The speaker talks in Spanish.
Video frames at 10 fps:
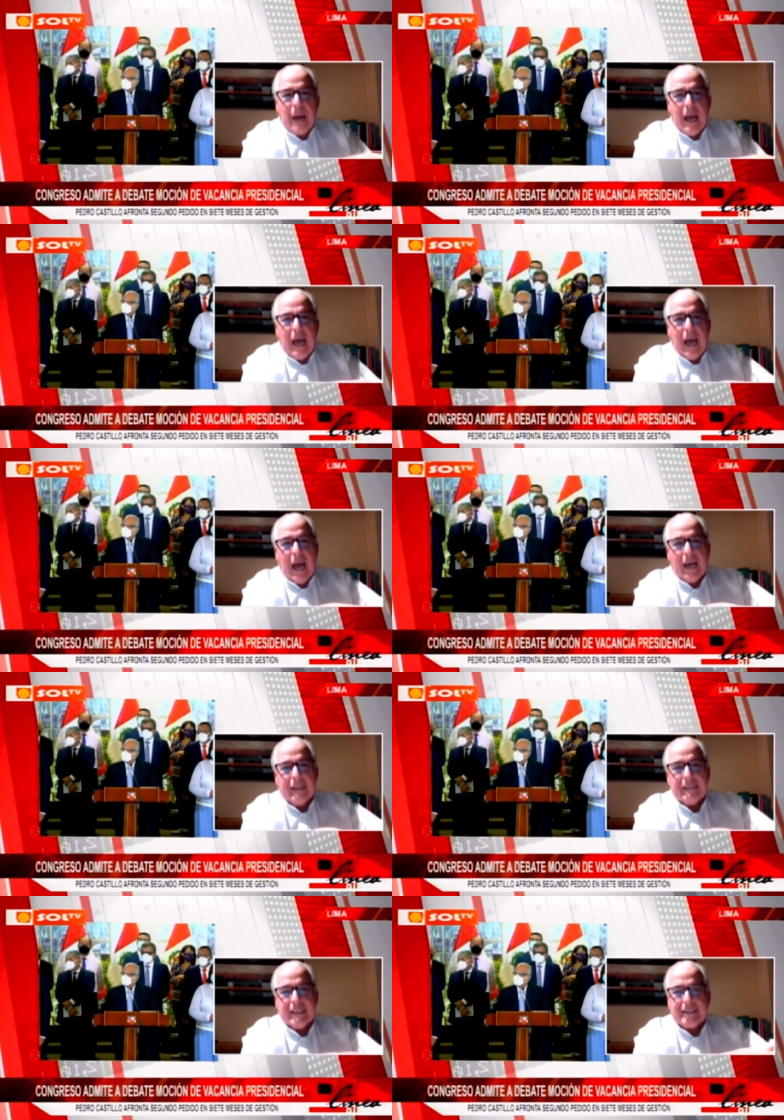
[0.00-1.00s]
va
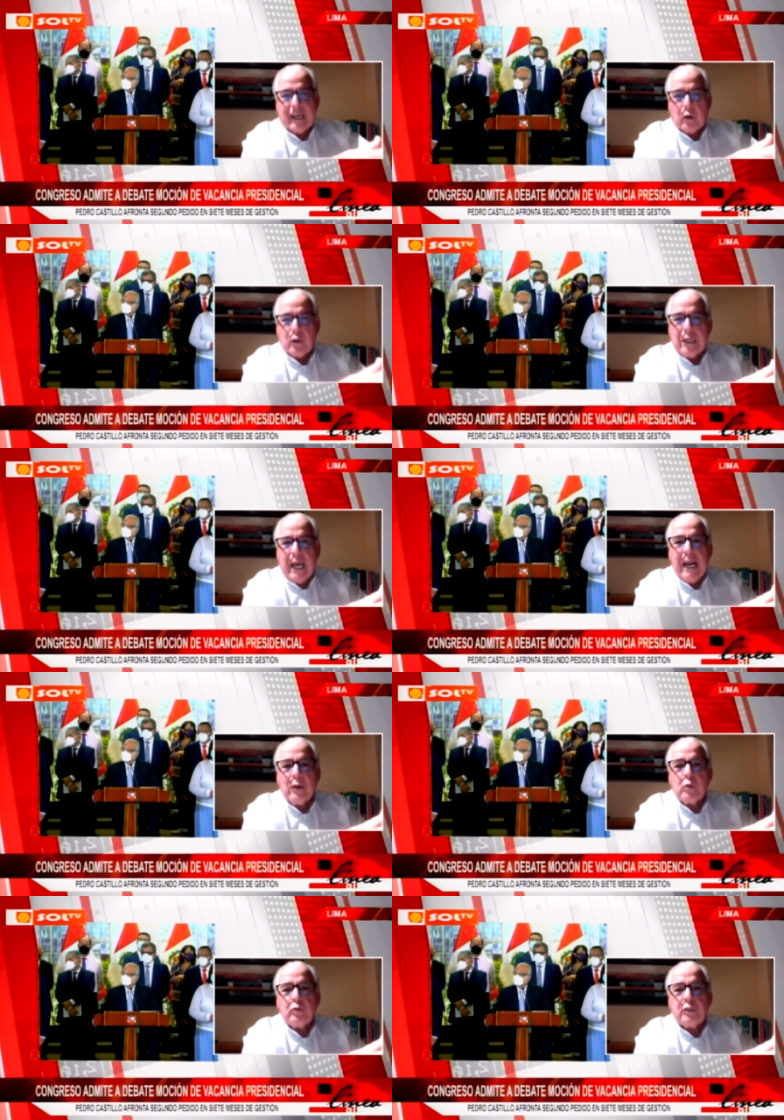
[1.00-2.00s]
a desarrollar
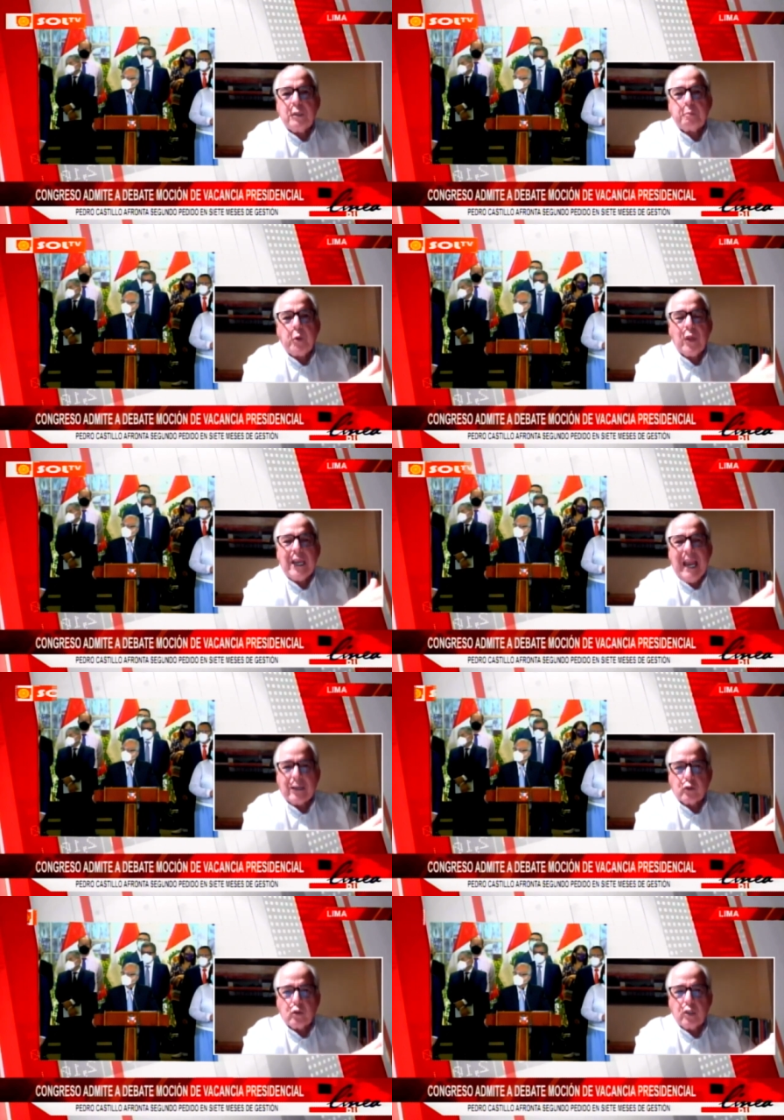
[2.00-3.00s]
algún tipo de
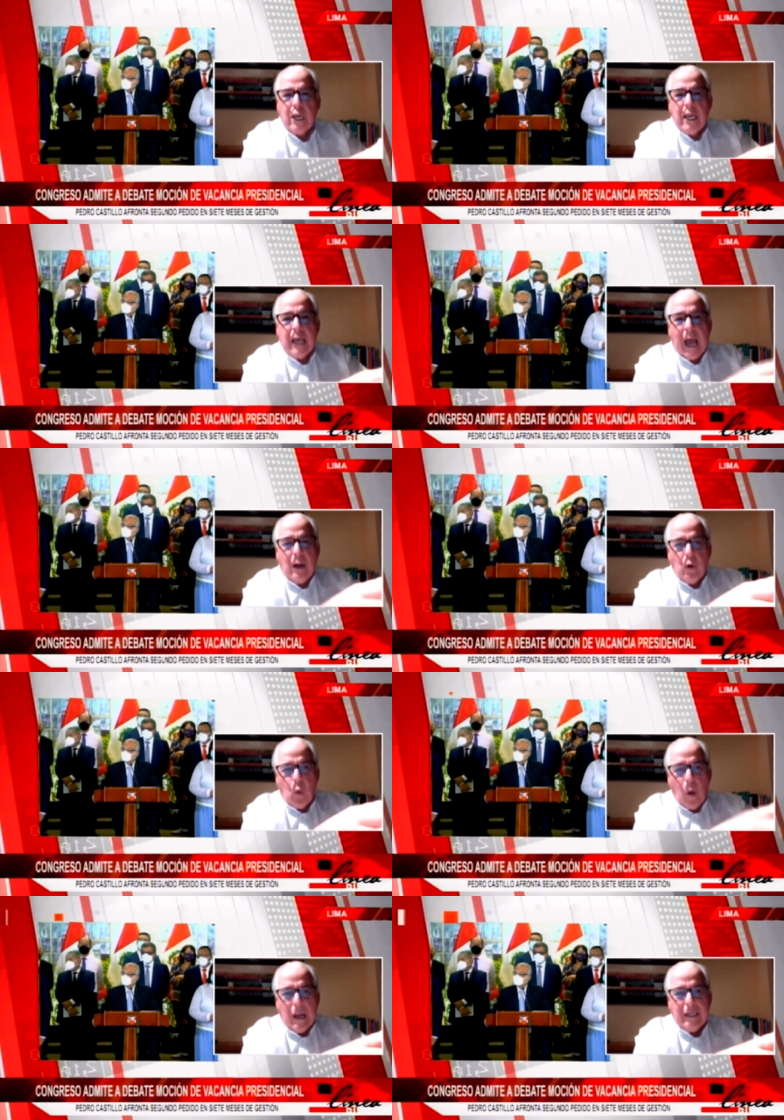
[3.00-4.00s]
lazos a
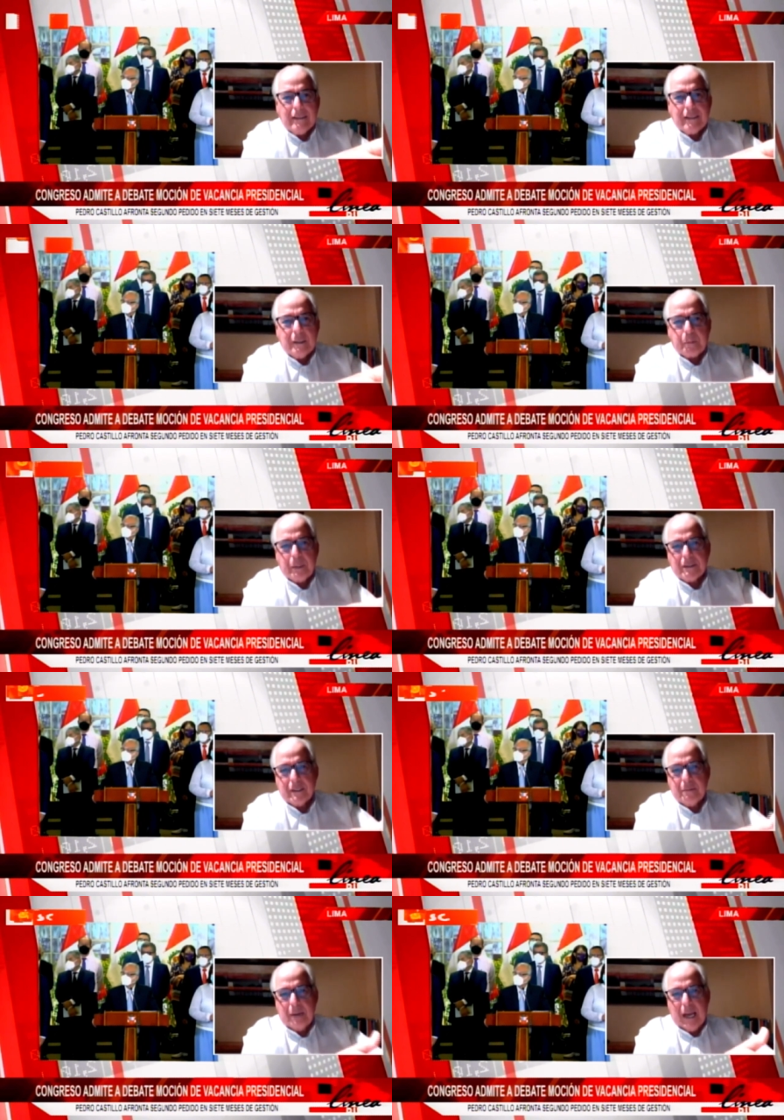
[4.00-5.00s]
los cuales
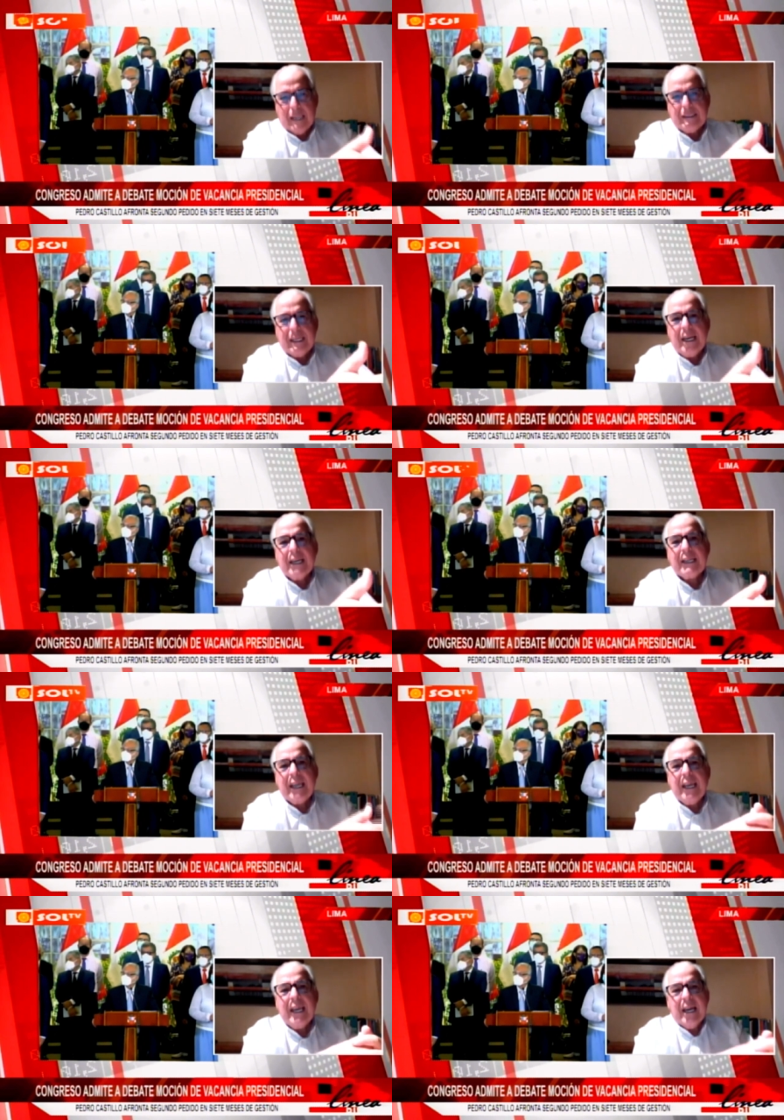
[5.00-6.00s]
después eh, va a tener
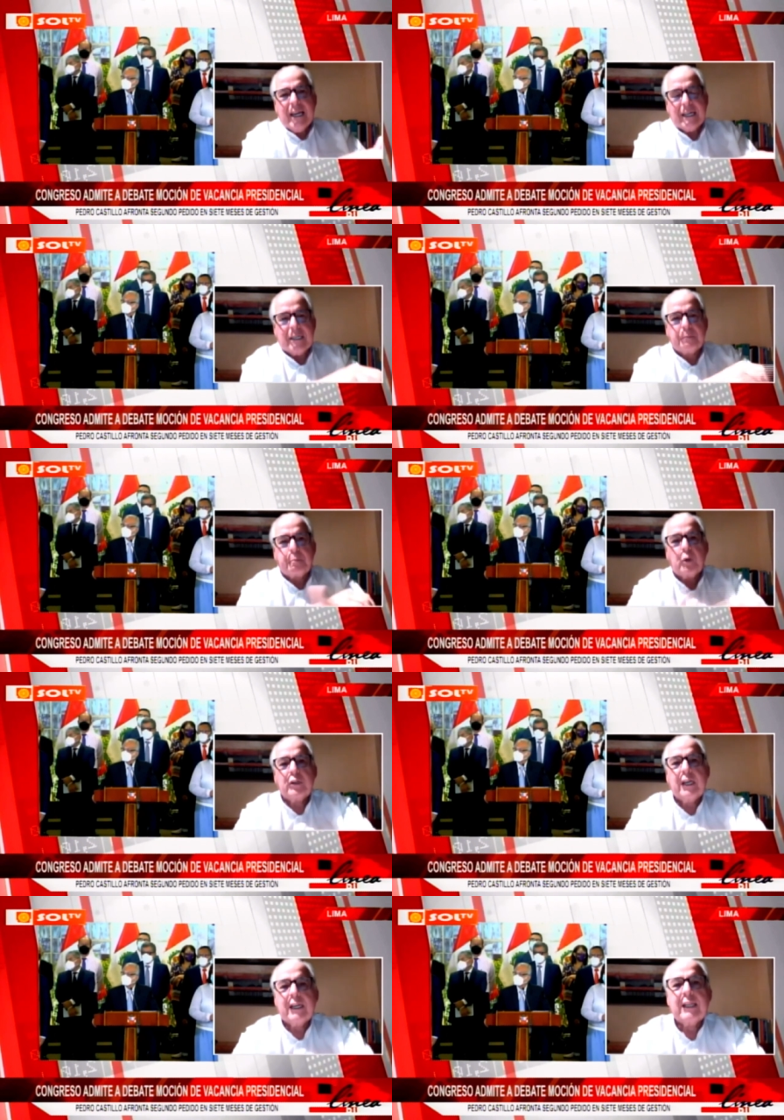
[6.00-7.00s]
que
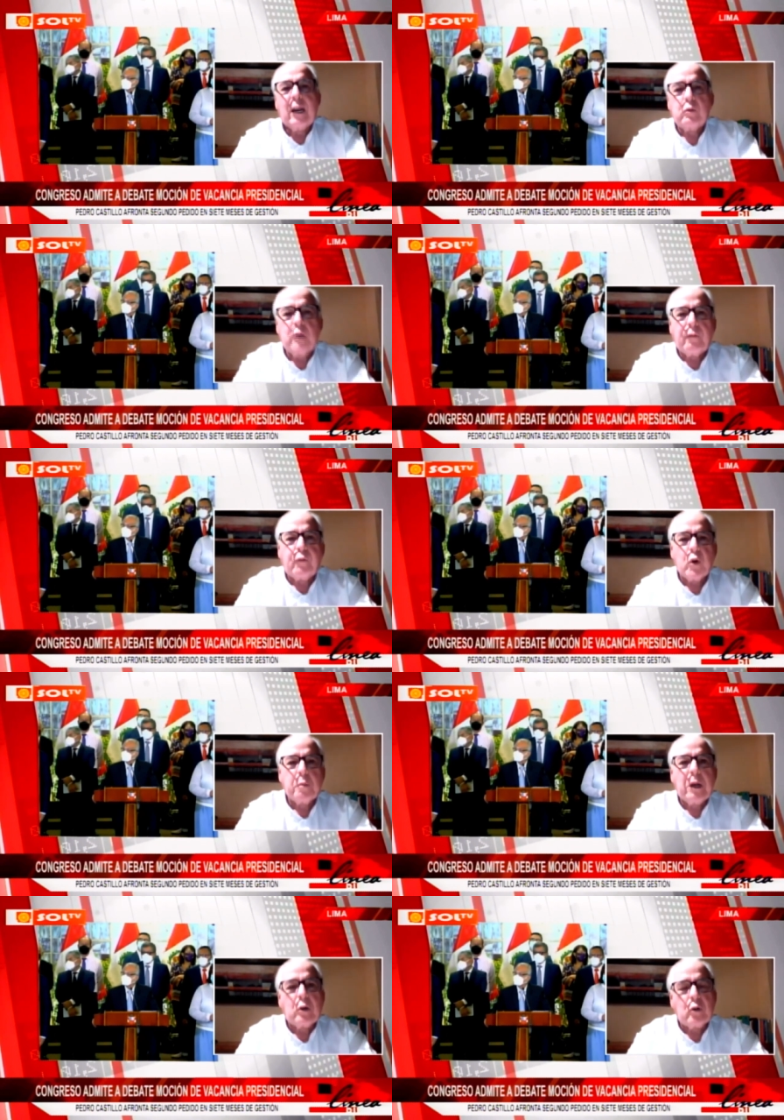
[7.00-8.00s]
responder de alguna
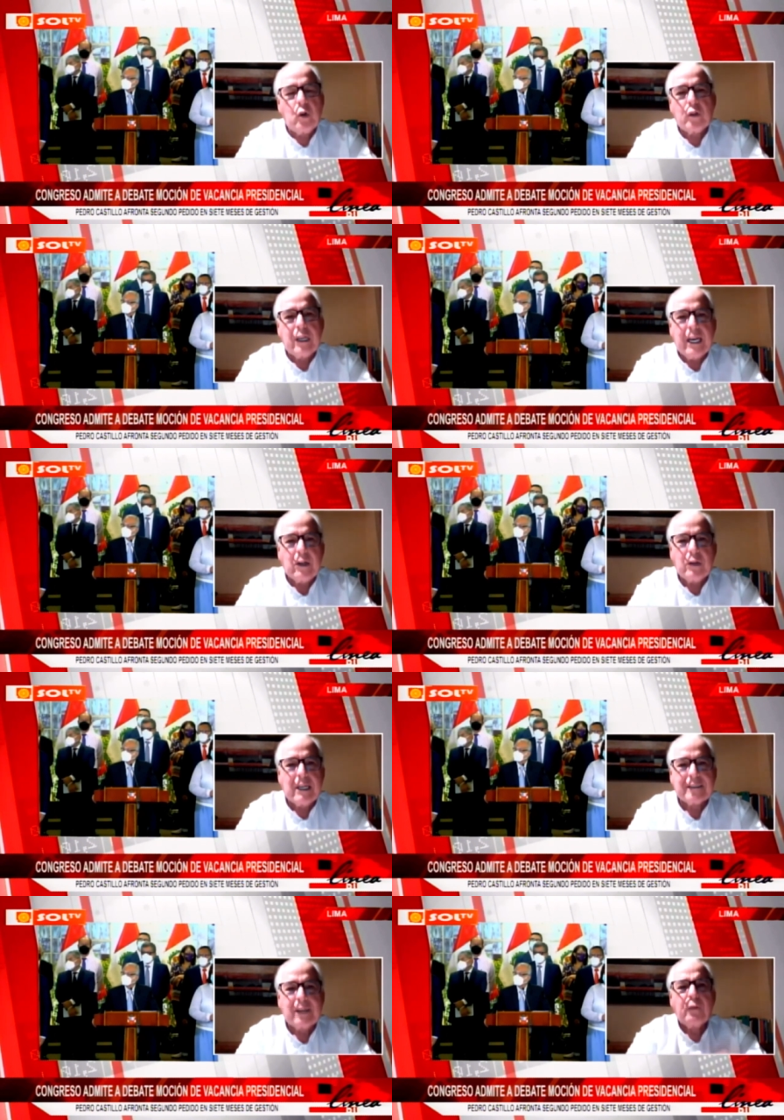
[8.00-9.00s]
forma con los dineros
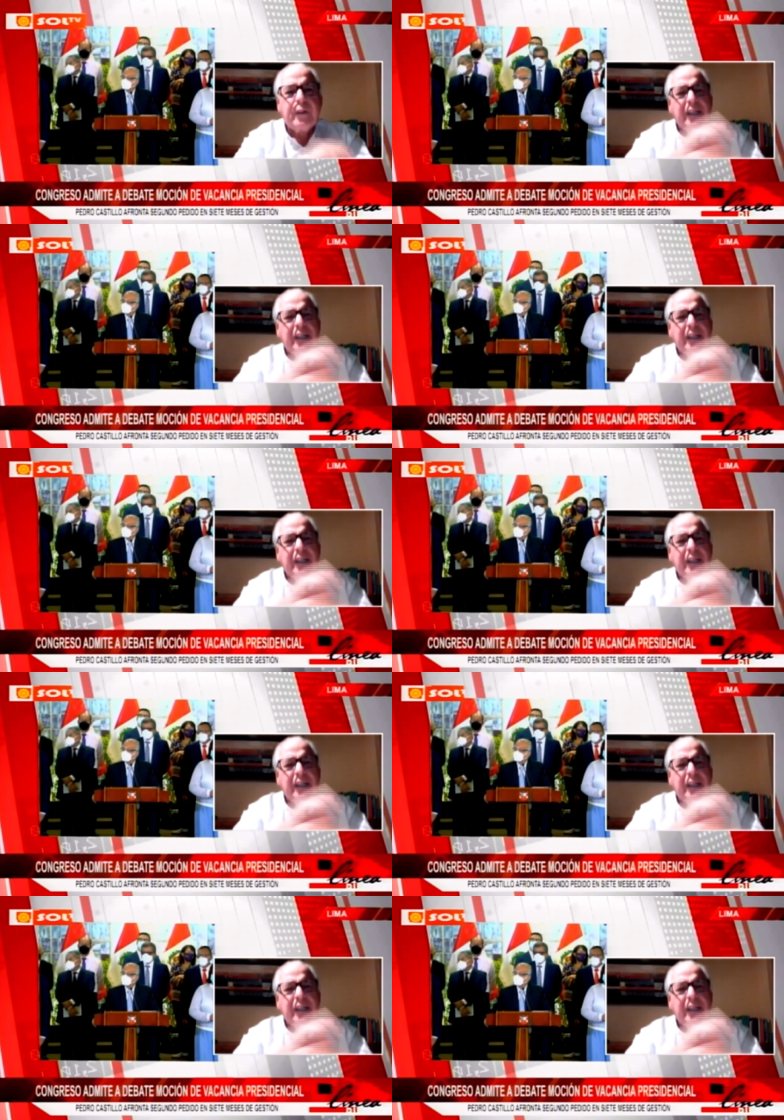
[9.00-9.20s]
del Estado.